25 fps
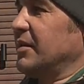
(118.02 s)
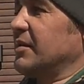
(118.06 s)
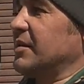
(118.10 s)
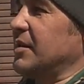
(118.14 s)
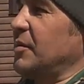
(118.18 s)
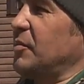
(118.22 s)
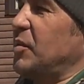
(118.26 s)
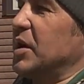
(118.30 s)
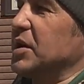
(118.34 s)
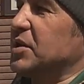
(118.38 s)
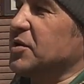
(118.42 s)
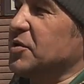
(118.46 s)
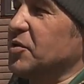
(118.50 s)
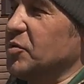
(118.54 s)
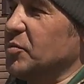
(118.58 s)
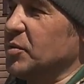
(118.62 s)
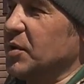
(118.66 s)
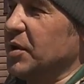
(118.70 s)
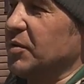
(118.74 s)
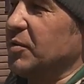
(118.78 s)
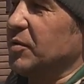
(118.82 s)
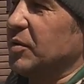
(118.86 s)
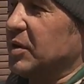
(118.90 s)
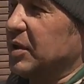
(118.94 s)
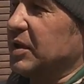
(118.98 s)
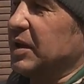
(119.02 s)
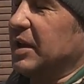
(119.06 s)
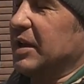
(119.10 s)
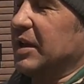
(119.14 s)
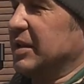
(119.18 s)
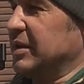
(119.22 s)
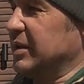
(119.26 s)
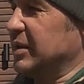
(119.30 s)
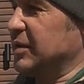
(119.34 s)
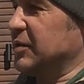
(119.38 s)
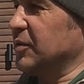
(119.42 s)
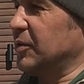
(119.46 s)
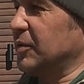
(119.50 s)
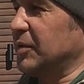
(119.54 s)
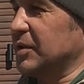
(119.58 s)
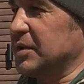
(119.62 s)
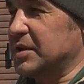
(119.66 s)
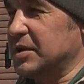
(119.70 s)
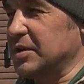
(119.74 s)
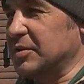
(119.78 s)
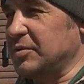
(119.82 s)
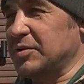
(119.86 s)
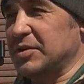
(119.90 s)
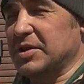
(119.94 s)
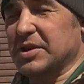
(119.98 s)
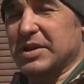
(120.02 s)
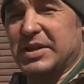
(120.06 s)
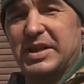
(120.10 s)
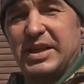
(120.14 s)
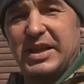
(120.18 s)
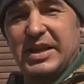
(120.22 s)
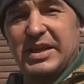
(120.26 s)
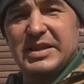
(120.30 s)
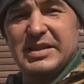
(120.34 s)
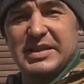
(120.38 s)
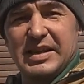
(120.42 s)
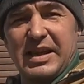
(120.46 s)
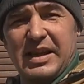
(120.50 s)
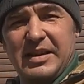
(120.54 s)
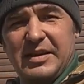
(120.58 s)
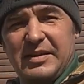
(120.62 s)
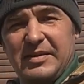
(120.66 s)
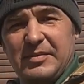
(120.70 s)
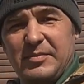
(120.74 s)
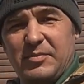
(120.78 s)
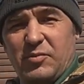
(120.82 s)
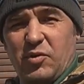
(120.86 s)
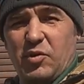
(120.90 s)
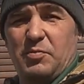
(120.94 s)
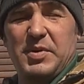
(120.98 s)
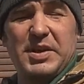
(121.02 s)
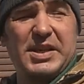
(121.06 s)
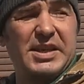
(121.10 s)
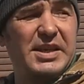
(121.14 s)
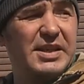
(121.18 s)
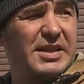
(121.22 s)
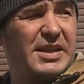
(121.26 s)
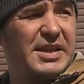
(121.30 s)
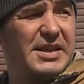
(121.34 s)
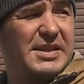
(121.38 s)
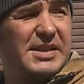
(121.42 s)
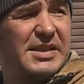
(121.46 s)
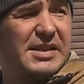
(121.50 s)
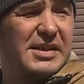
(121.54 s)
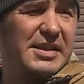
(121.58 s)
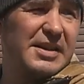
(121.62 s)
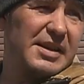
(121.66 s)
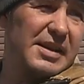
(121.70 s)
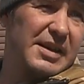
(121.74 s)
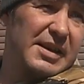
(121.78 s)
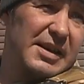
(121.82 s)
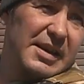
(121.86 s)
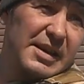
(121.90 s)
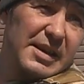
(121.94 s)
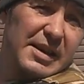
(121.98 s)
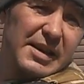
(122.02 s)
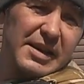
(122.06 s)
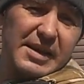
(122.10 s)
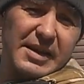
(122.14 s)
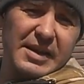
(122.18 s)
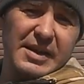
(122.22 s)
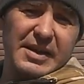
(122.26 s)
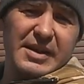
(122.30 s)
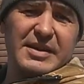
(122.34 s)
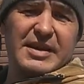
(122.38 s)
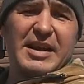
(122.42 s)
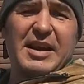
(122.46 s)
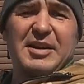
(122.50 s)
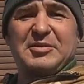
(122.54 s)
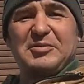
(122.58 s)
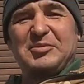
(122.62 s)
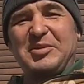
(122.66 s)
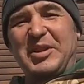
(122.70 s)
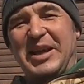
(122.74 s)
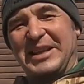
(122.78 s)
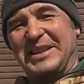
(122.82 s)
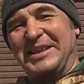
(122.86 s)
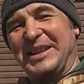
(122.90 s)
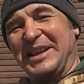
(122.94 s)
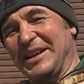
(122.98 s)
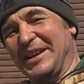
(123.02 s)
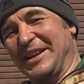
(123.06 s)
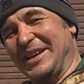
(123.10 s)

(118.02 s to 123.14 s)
Собачка у меня вон она на солнышке тоже греется. Мой пекинесик. Так, ну ладно,